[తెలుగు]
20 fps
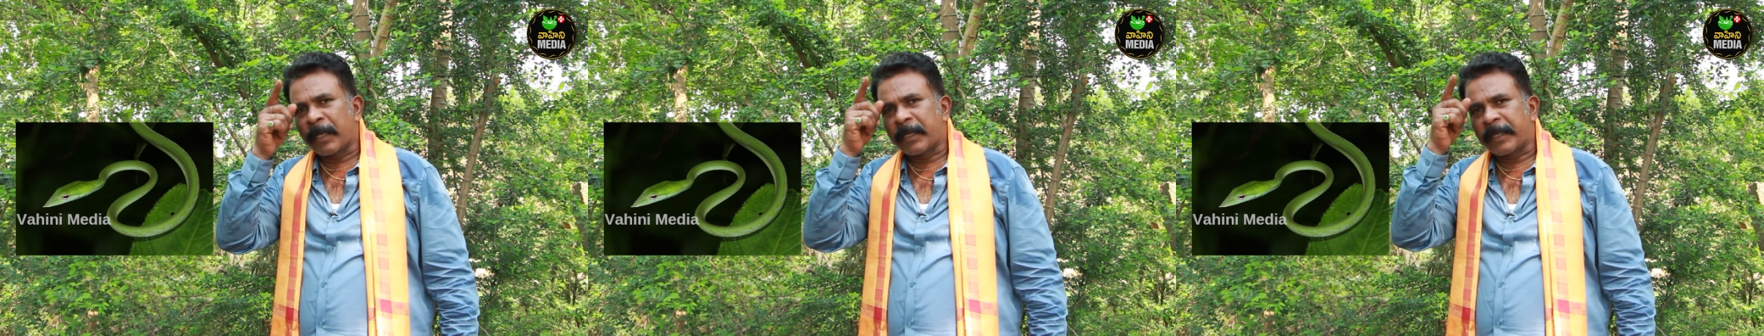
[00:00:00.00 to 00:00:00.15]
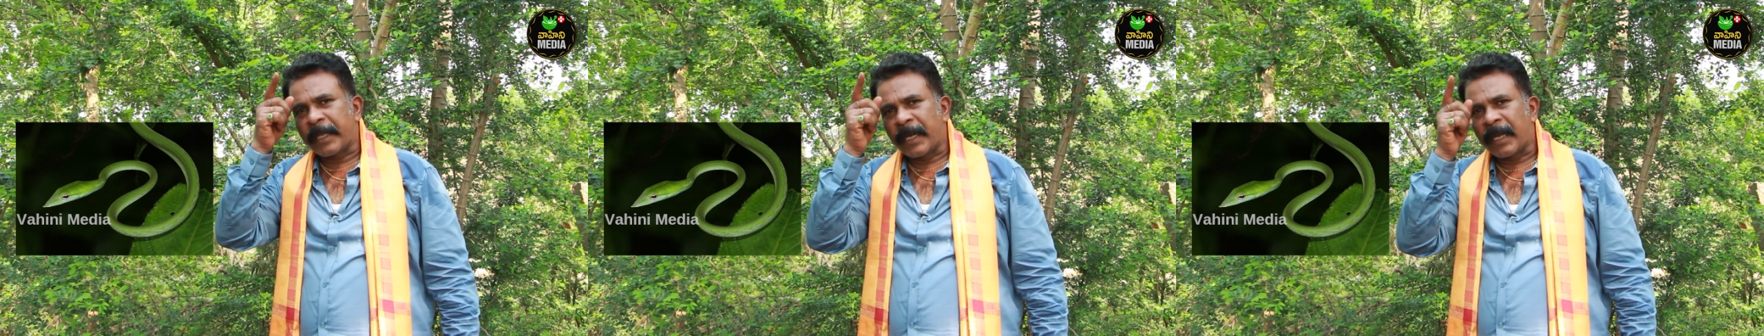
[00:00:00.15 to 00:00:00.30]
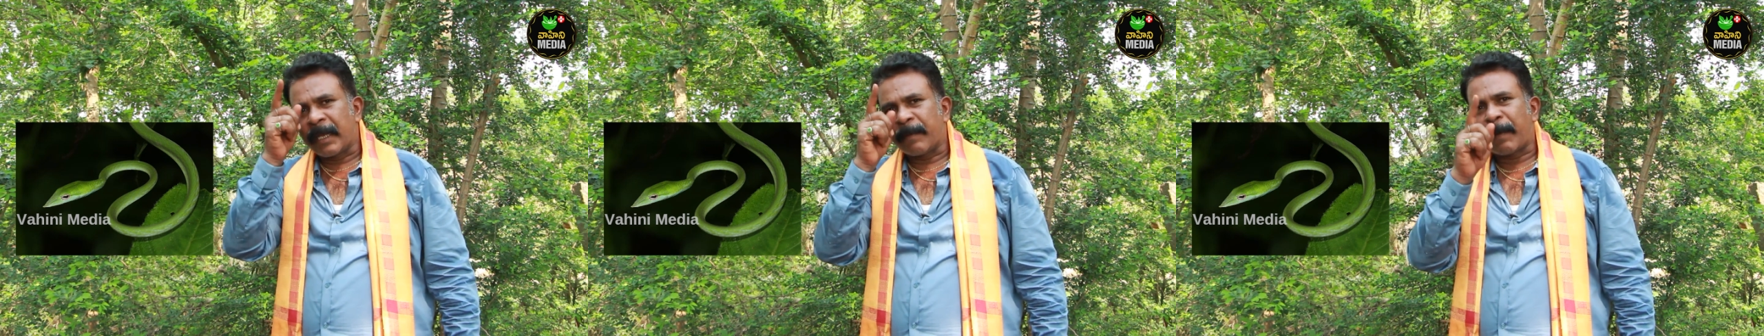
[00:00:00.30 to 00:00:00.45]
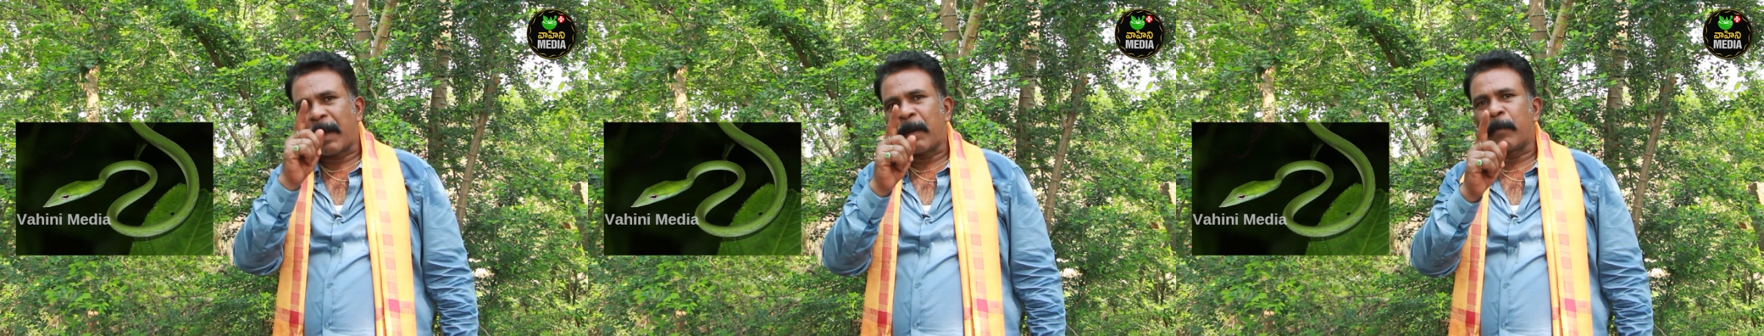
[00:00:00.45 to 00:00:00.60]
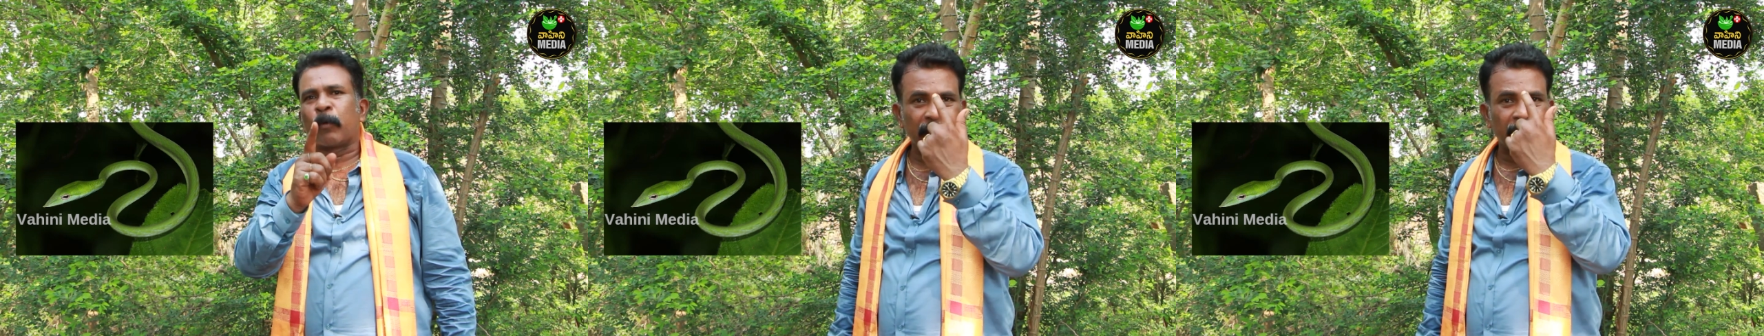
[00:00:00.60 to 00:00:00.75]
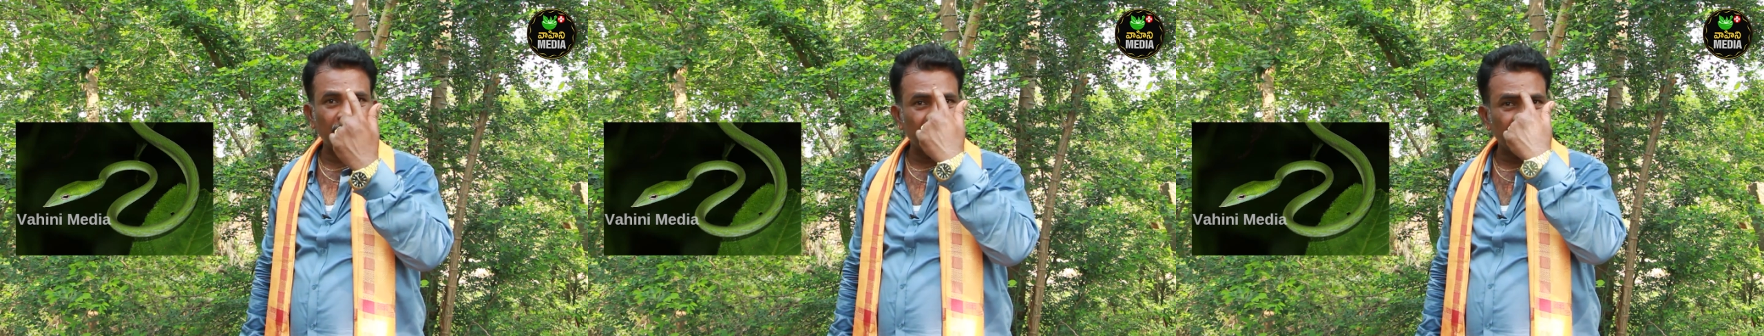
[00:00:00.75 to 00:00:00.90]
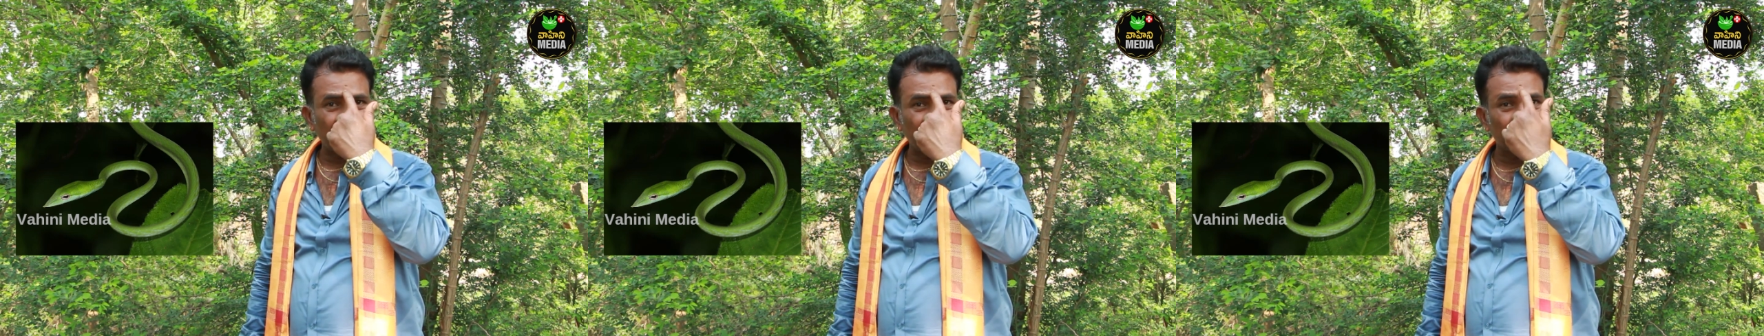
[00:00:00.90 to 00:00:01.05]
మధ్యనే పాము
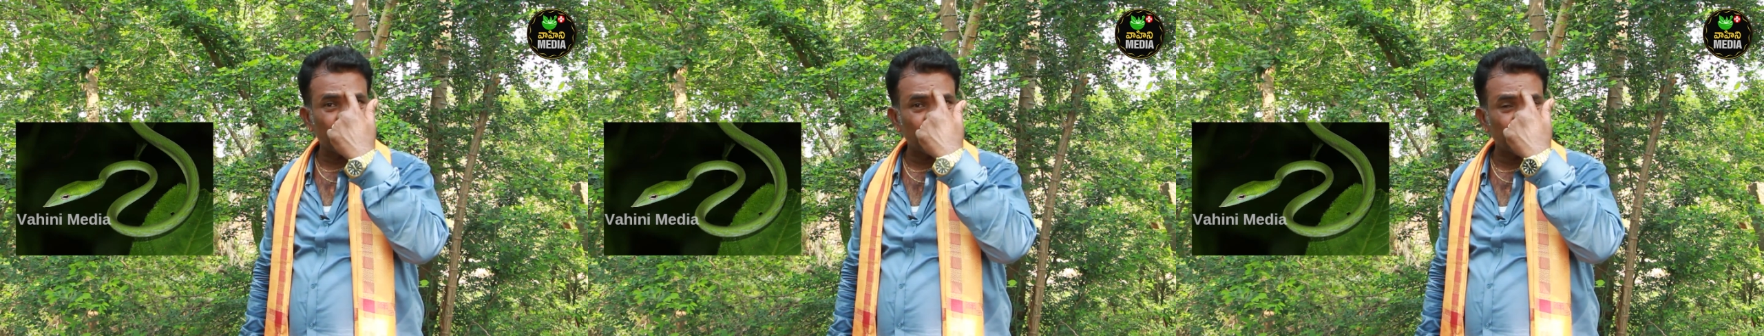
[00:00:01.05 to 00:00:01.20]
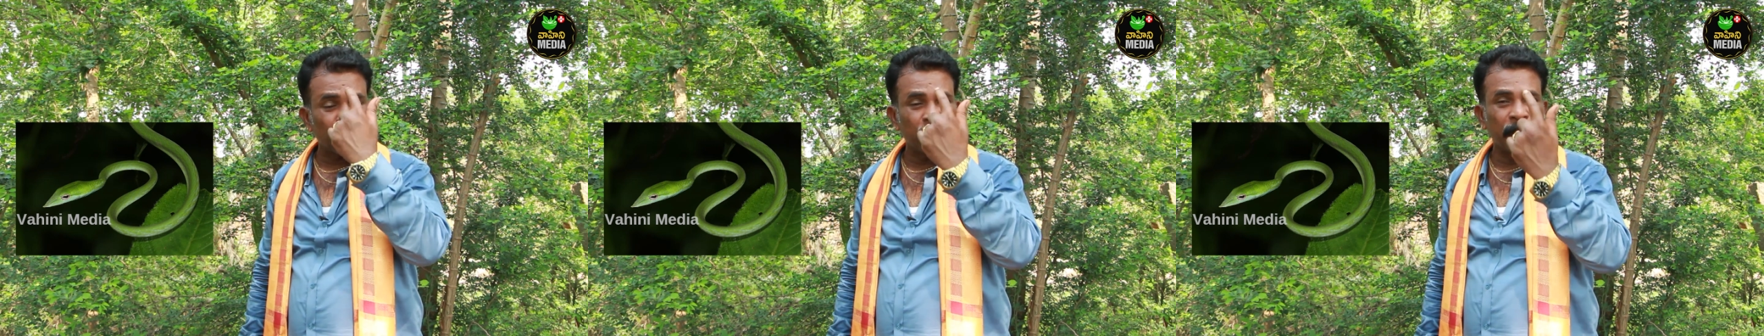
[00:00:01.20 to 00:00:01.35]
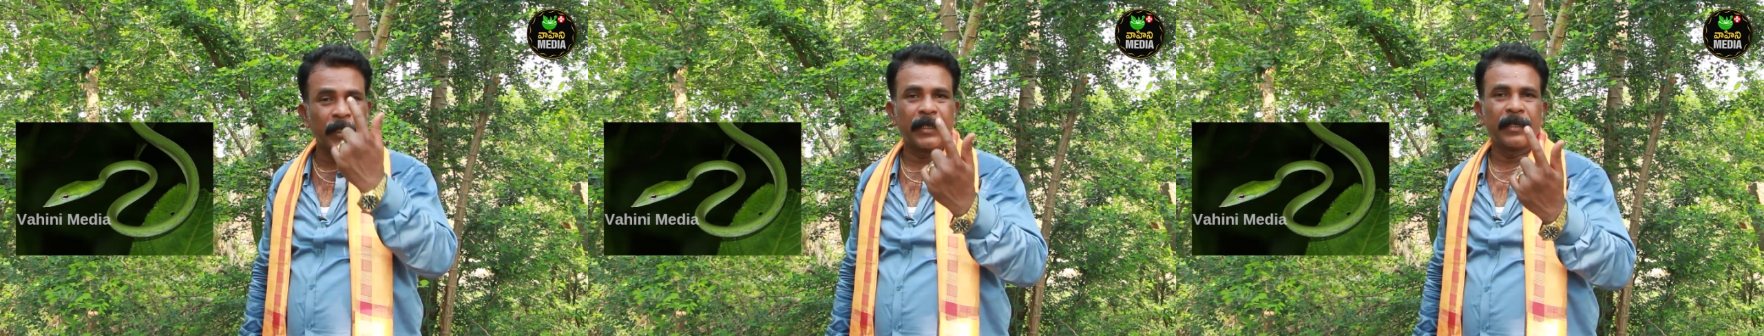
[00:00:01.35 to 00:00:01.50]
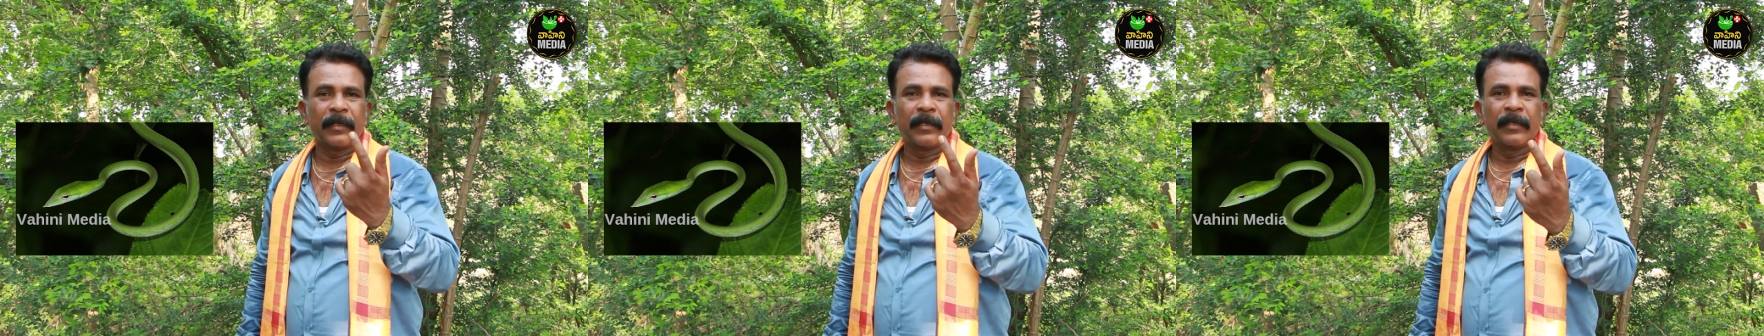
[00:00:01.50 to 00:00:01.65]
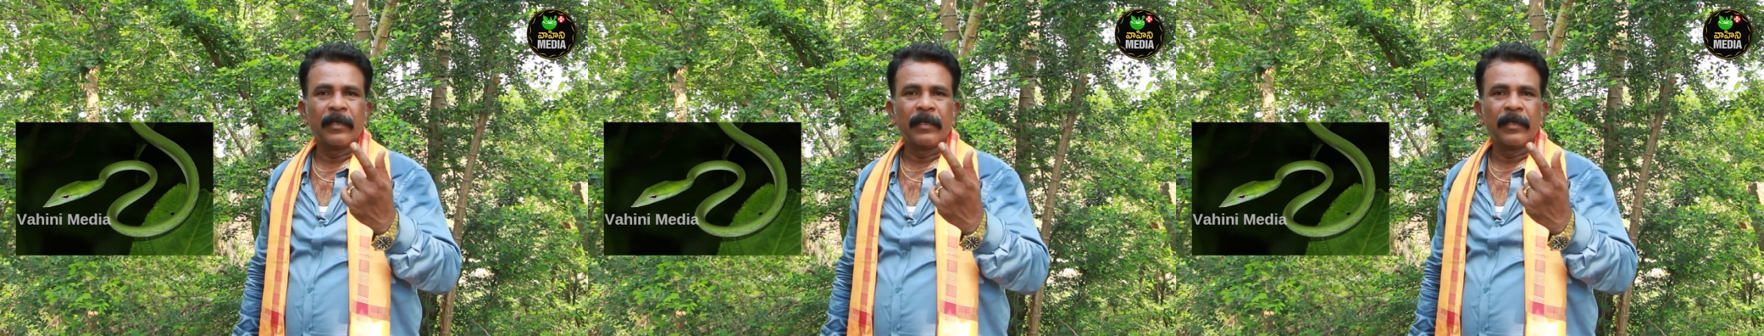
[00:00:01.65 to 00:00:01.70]
ఇక్కడ కరుస్తుంది